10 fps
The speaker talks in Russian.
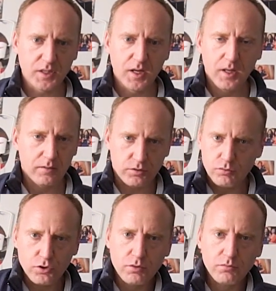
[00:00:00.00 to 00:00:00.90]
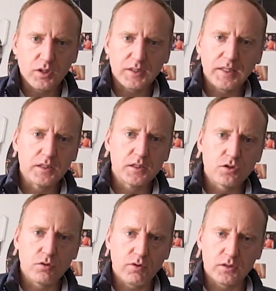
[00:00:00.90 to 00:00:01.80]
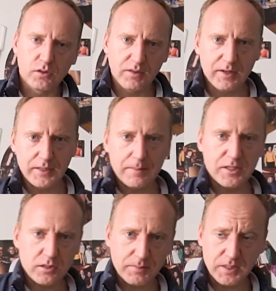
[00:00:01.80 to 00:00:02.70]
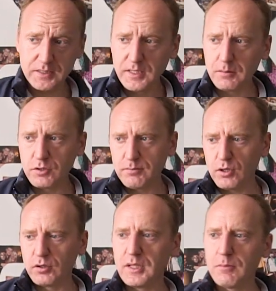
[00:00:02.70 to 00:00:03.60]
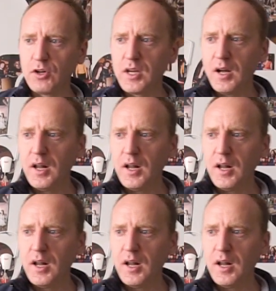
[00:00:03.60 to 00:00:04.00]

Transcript: То есть очень много таких дельцов, которые говорят, я мастер по холодильникам, не приходит домой,